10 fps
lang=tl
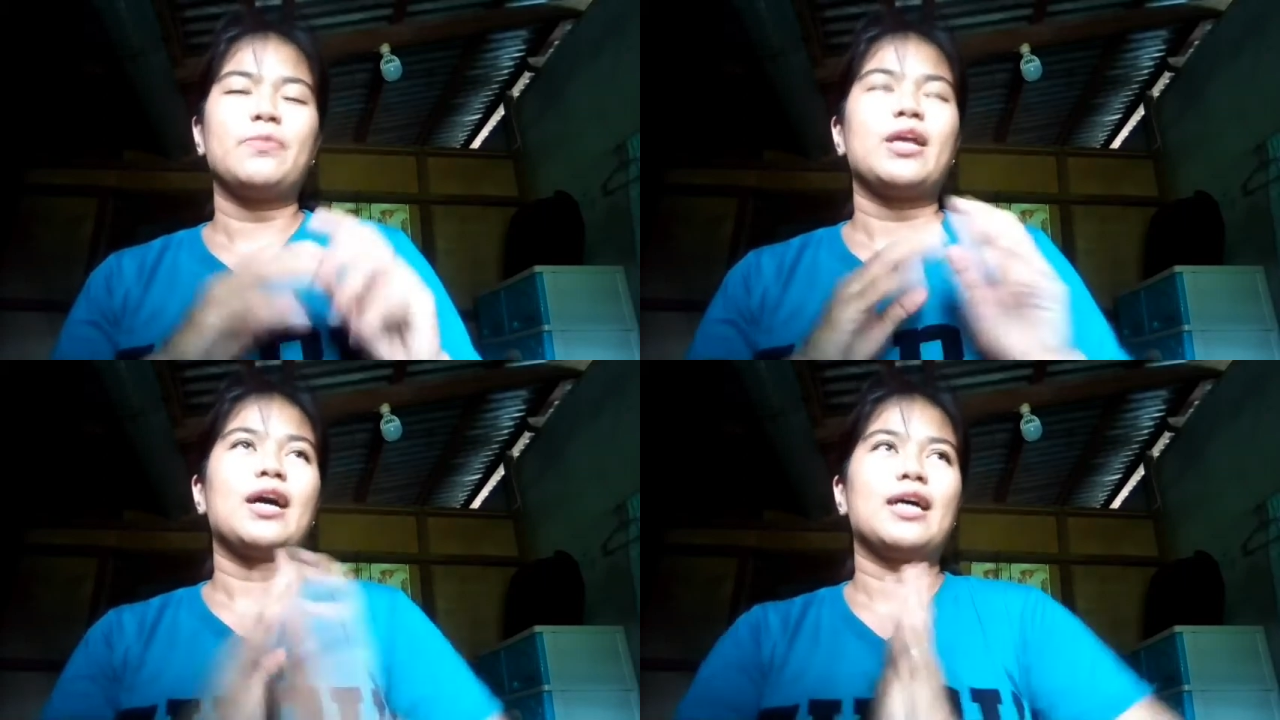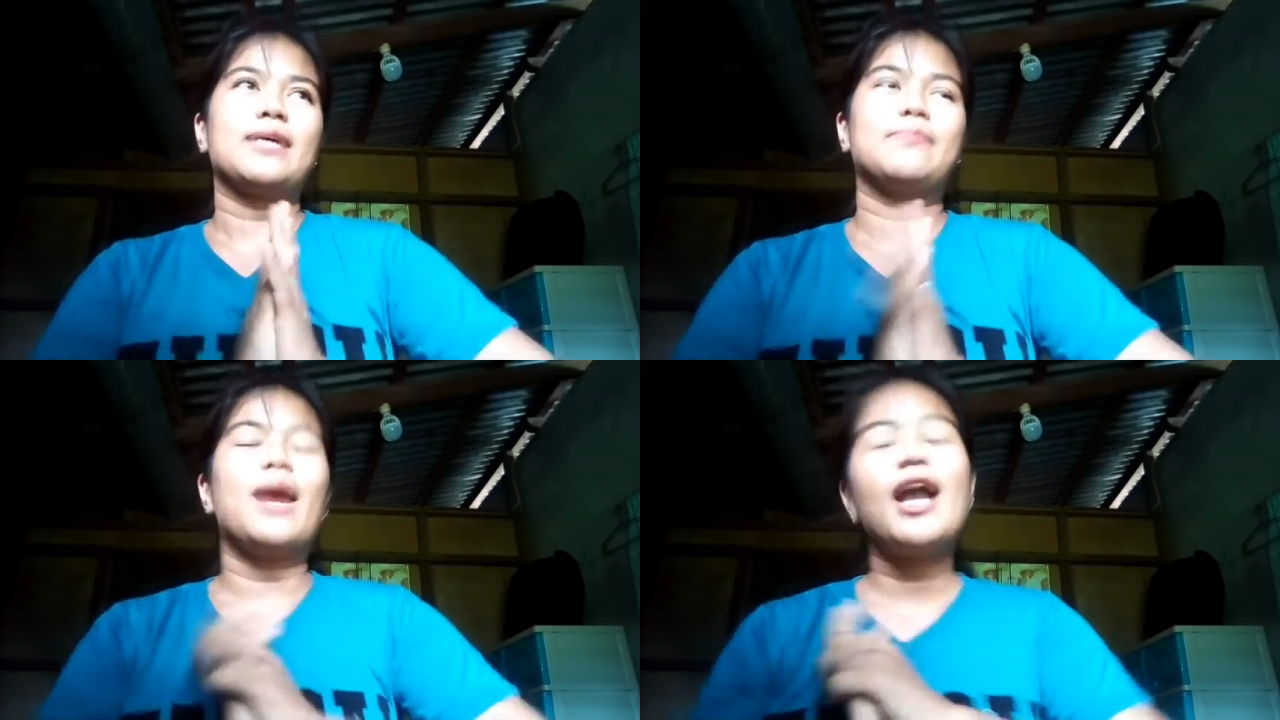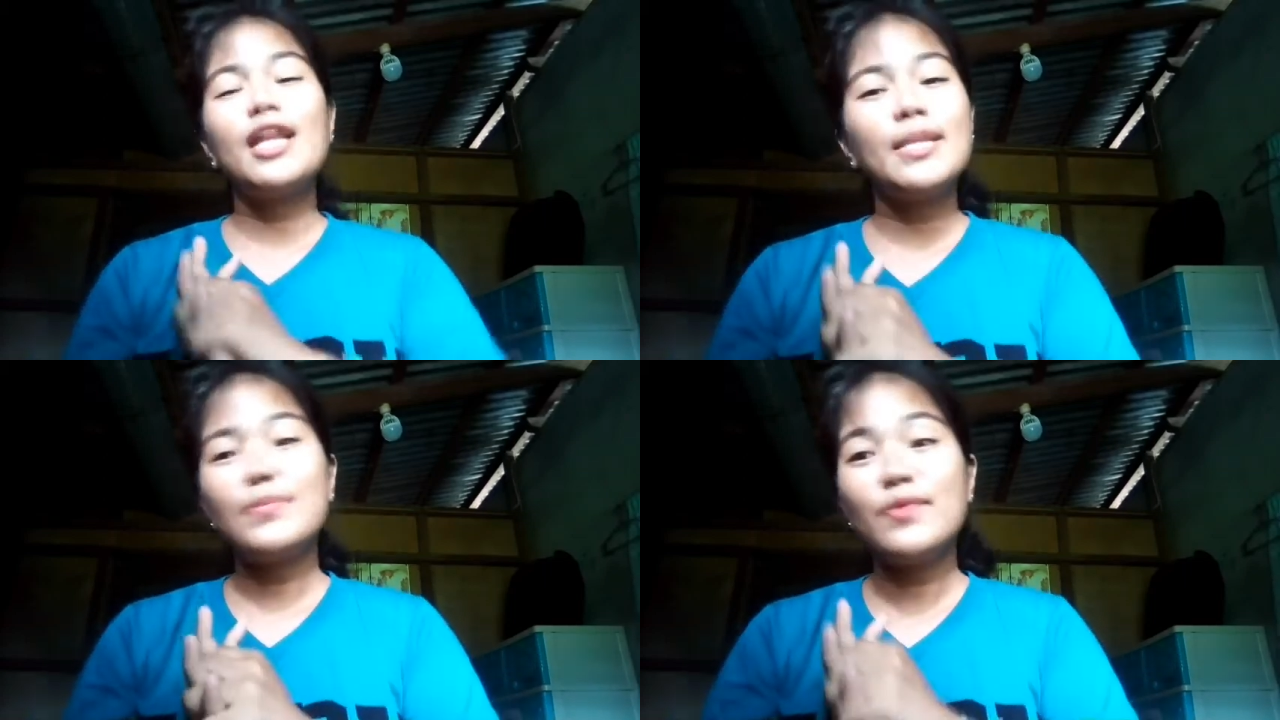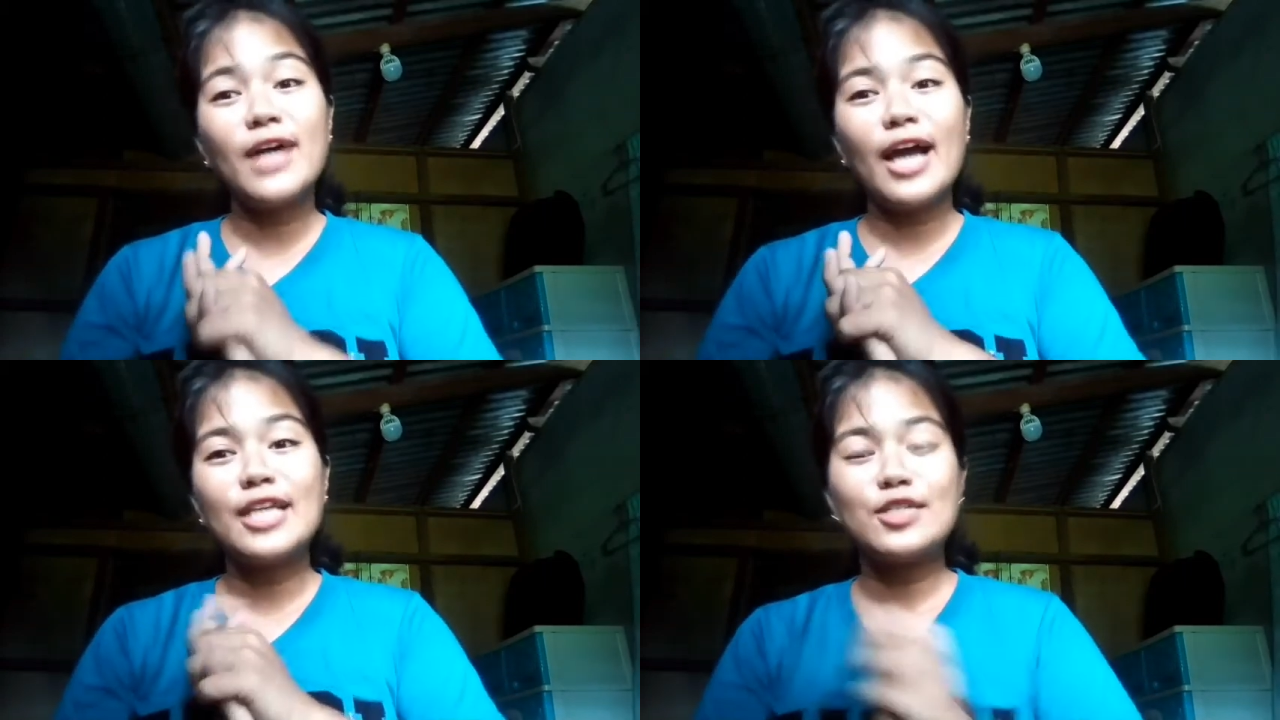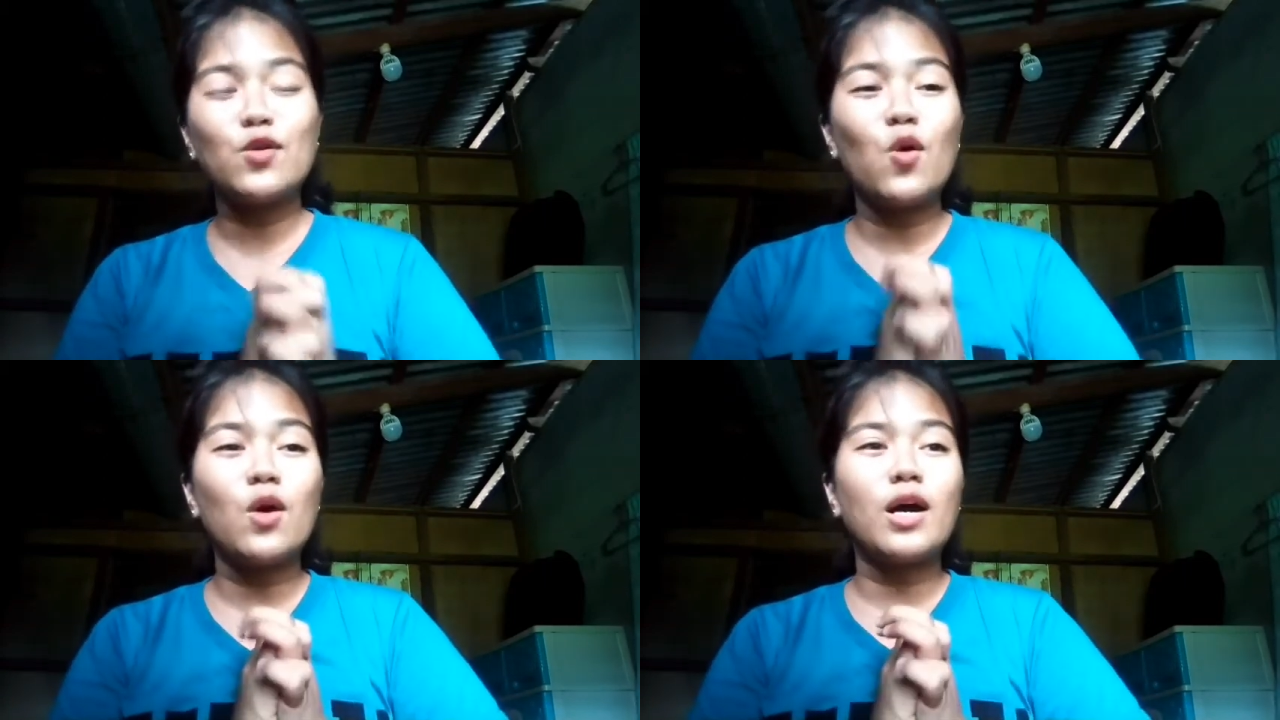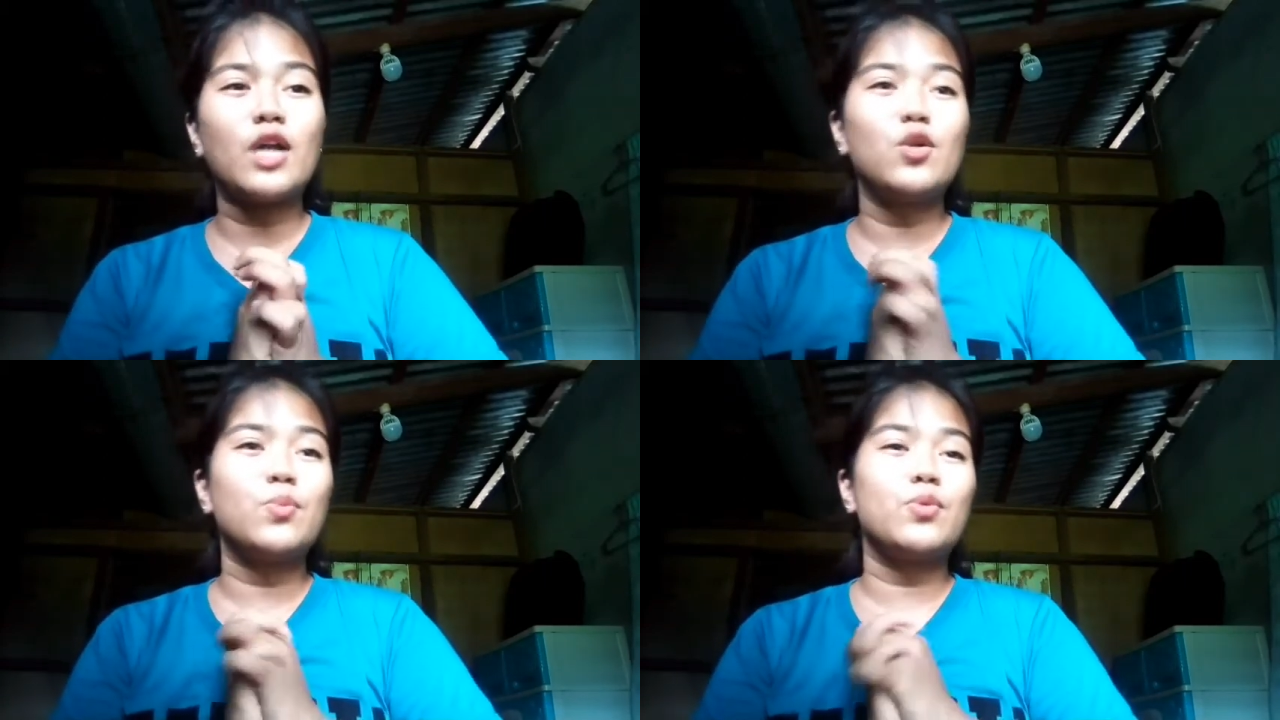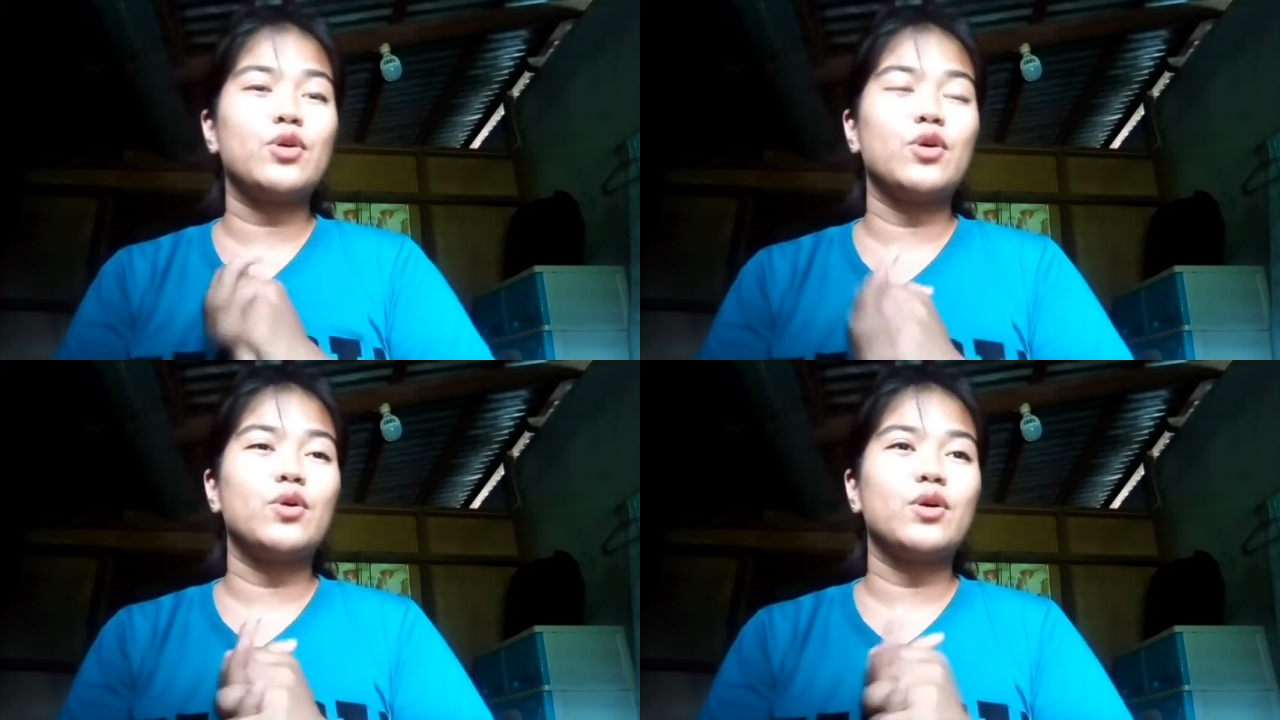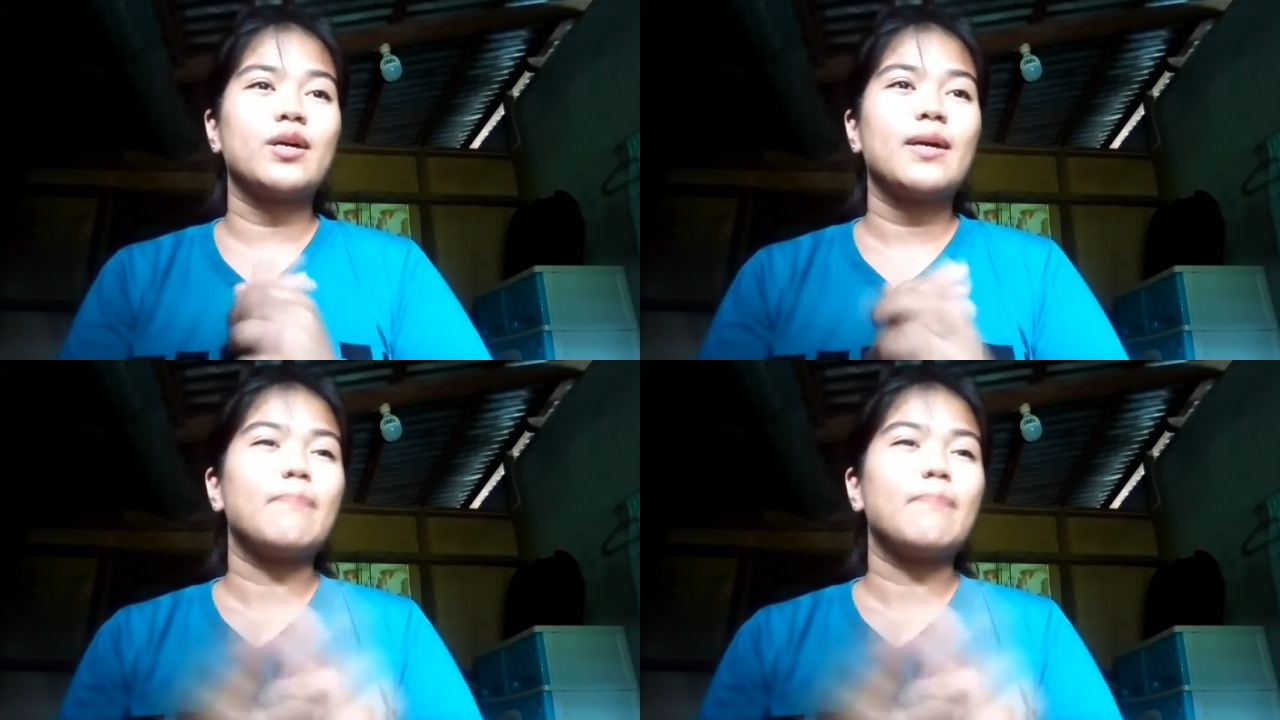uh, bahala na po guys kung ano po yung